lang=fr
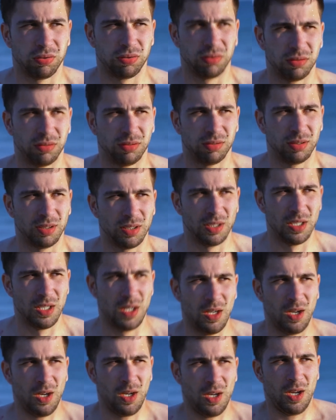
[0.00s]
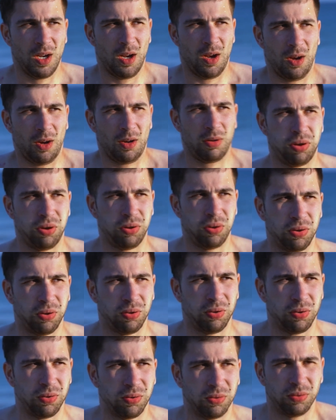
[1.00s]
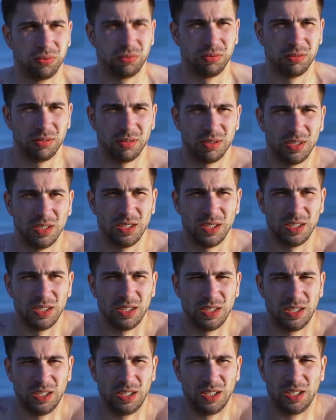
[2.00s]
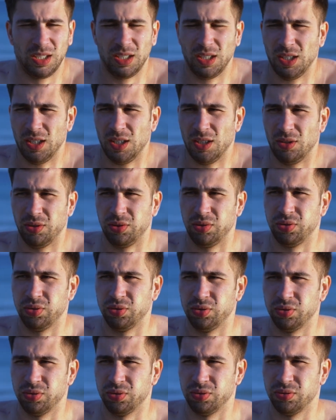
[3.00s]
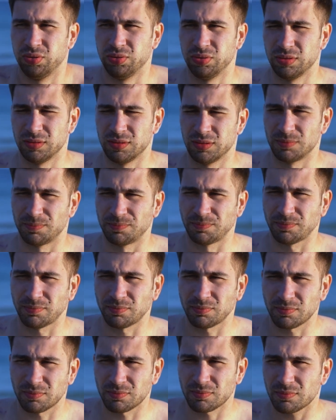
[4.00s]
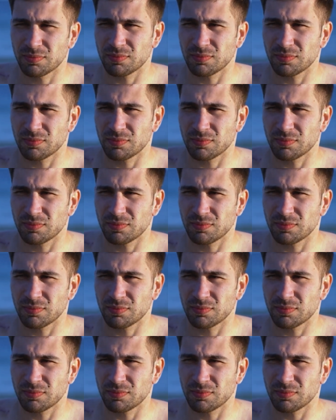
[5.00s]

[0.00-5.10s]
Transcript: Alors, euh, pour les futurs étudiants et étudiantes qui aimeraient venir en cours de cinéma, venez.